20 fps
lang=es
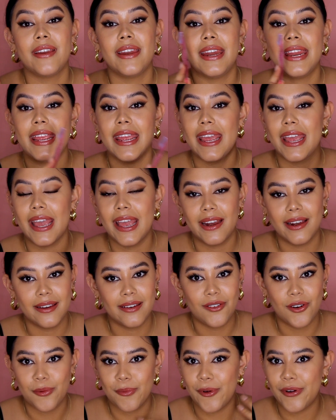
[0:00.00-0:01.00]
ni
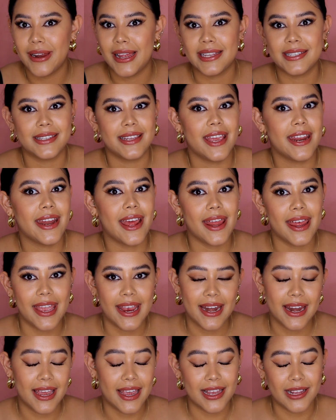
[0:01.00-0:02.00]
en hormonas, ni en
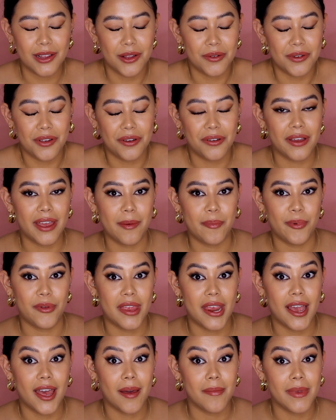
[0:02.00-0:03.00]
ADN, que es lo único que
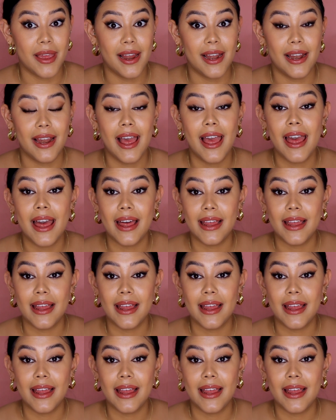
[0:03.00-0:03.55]
podría cambiar el